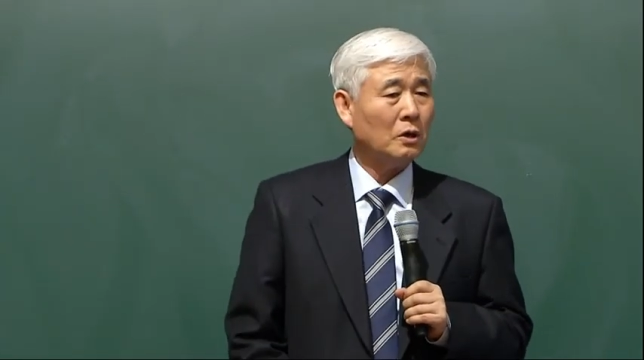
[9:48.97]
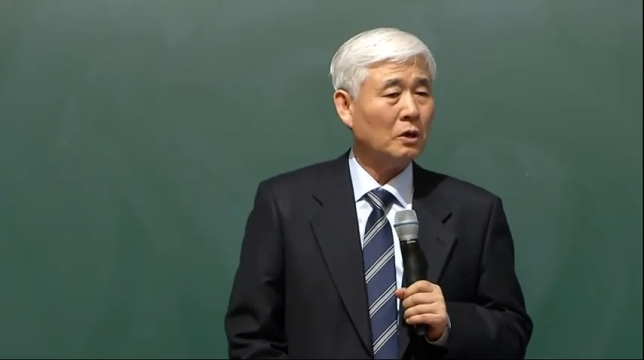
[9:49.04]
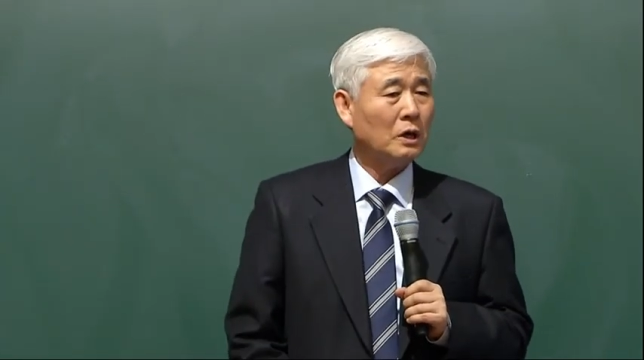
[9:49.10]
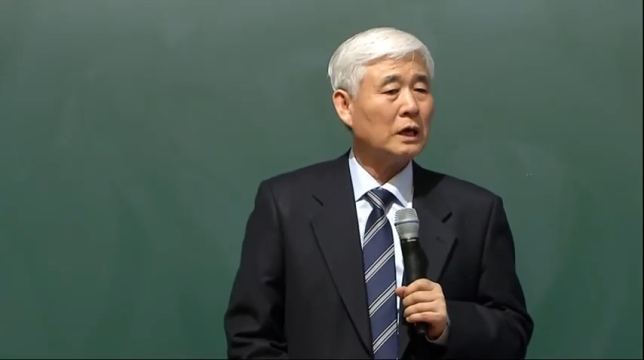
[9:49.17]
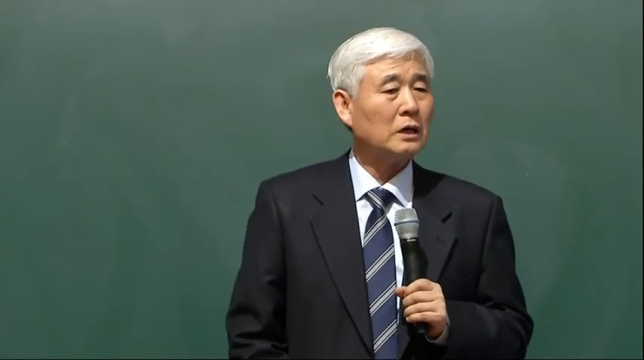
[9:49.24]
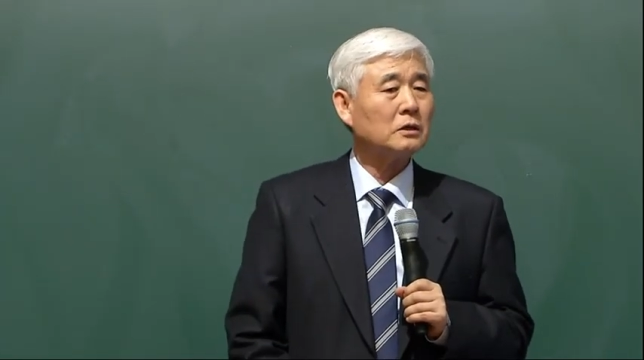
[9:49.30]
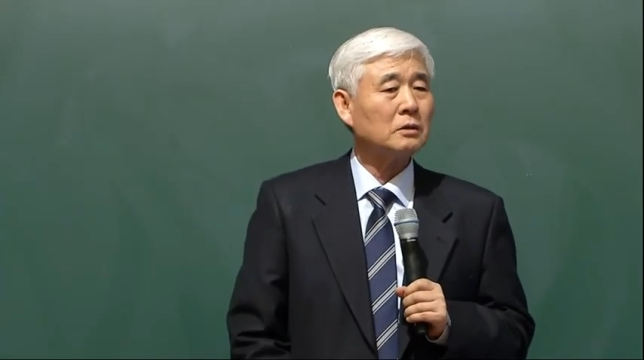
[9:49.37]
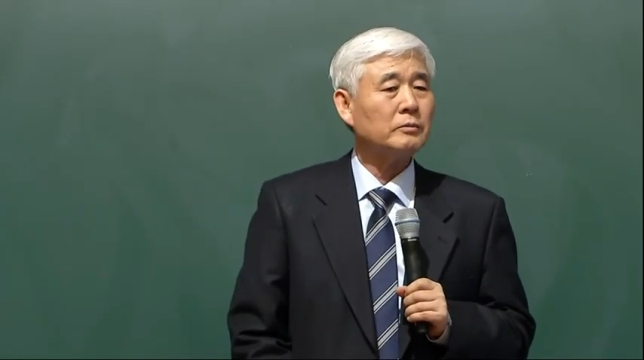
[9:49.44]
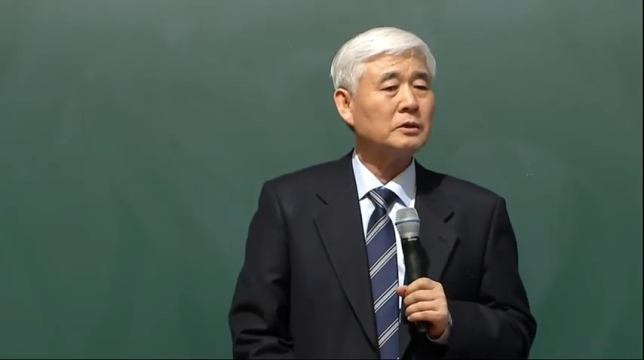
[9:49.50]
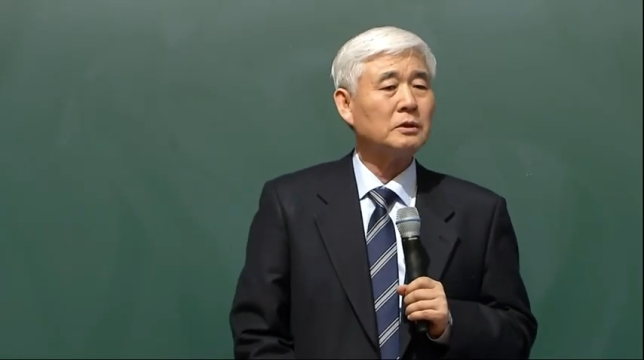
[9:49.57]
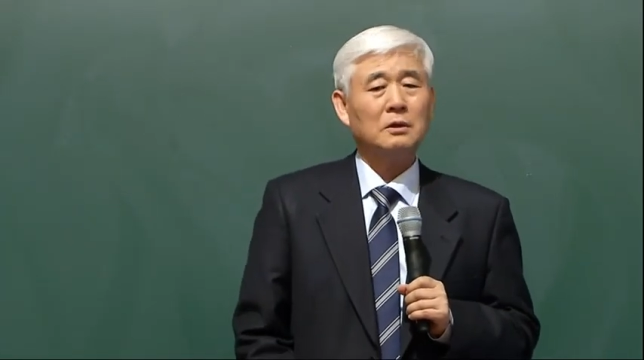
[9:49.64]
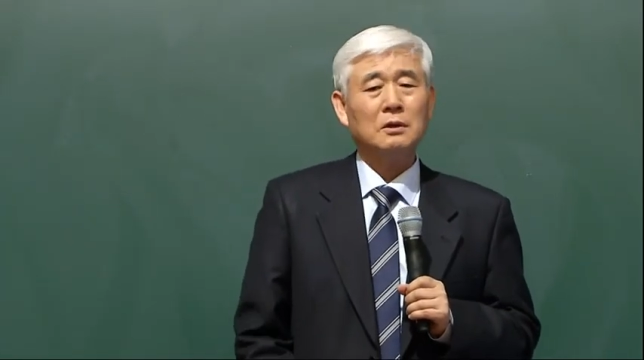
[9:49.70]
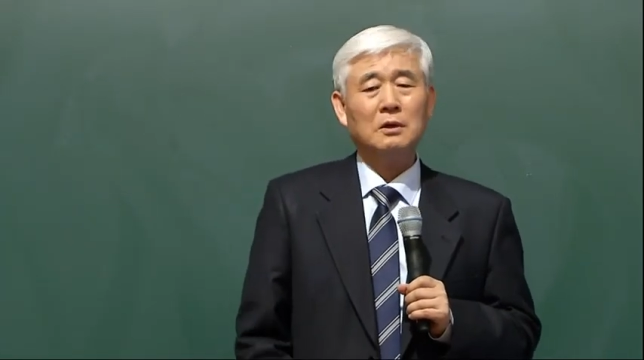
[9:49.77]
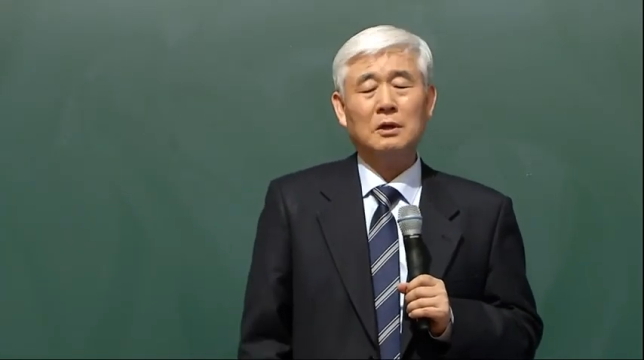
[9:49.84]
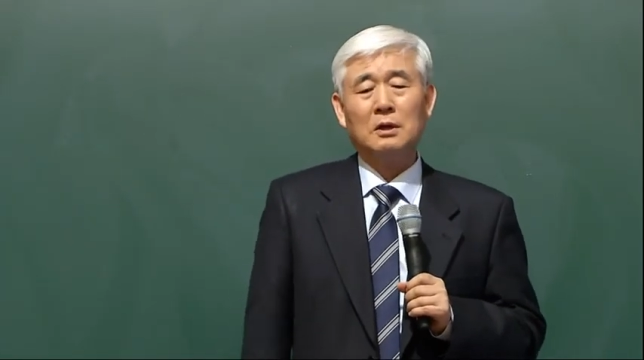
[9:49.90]
안 그러면
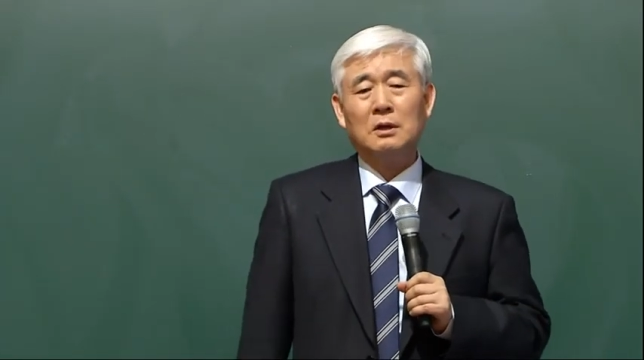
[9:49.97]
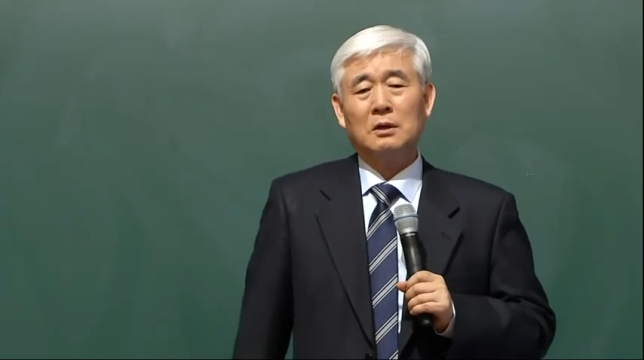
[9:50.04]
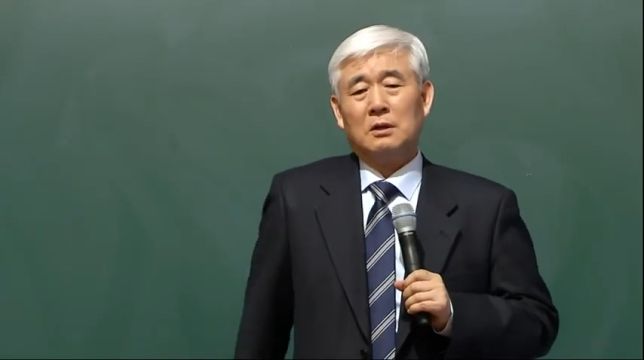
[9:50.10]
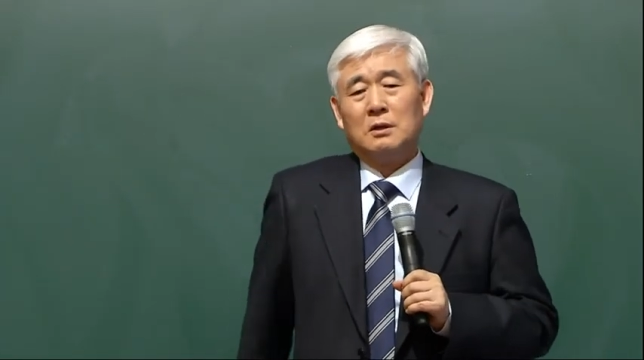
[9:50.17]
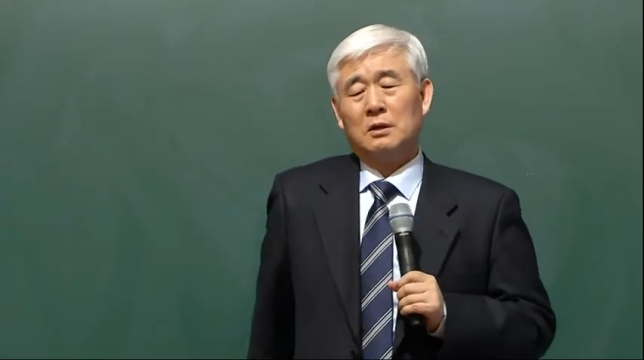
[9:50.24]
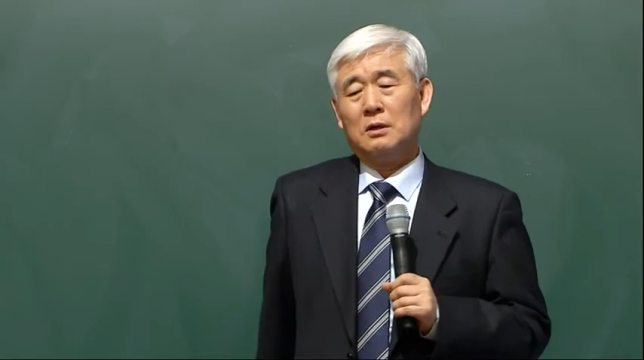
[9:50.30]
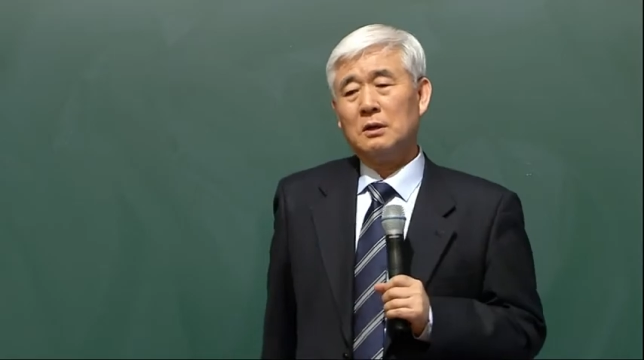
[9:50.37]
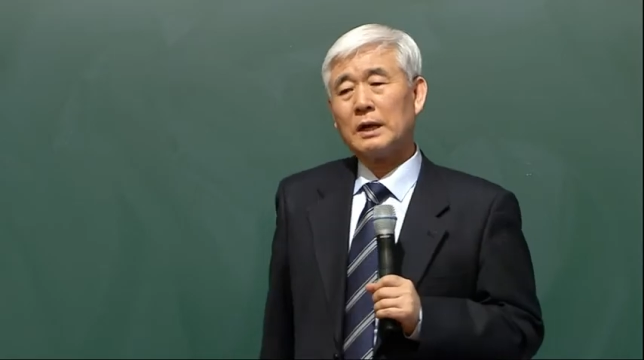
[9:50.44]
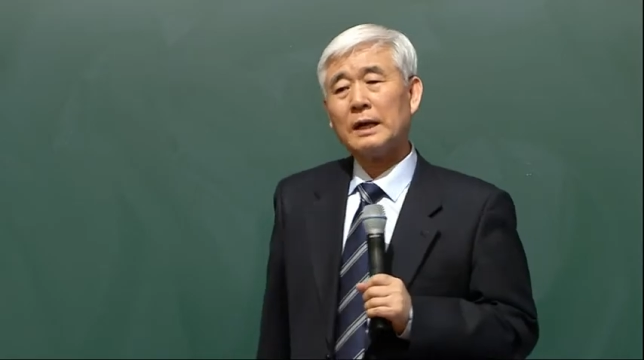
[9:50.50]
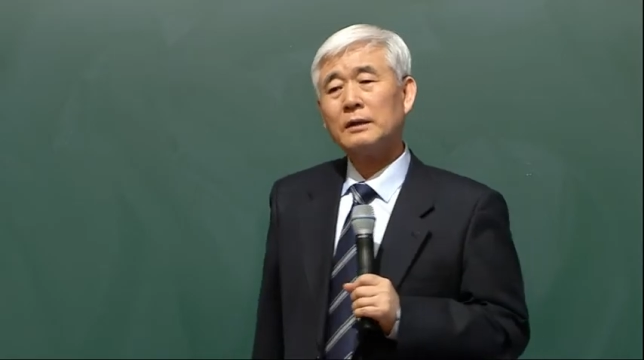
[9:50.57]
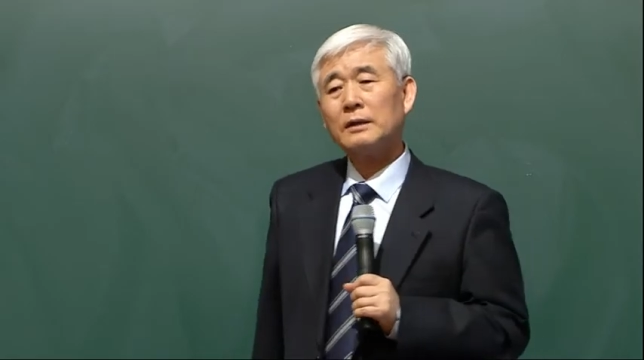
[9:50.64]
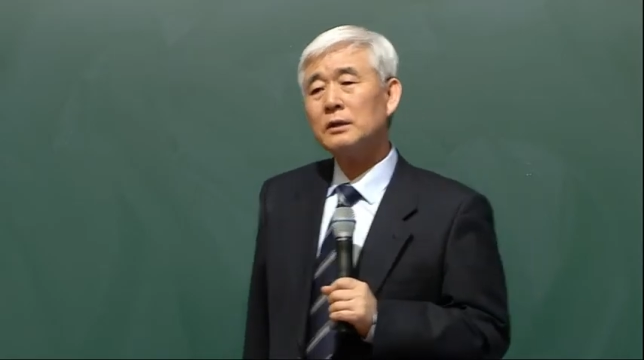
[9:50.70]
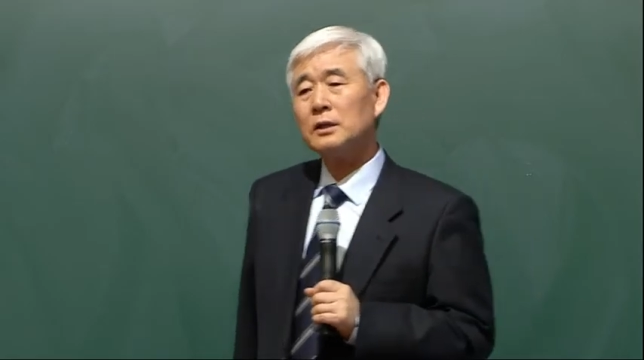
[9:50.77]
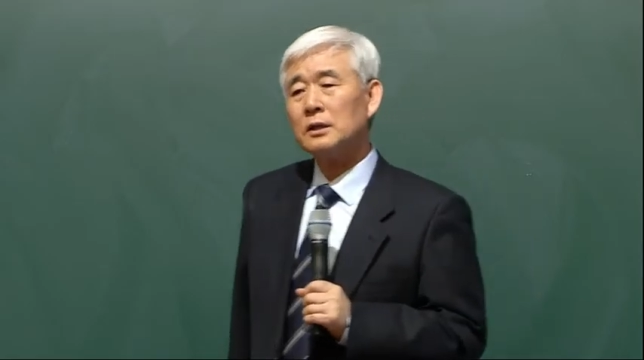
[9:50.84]
갈등이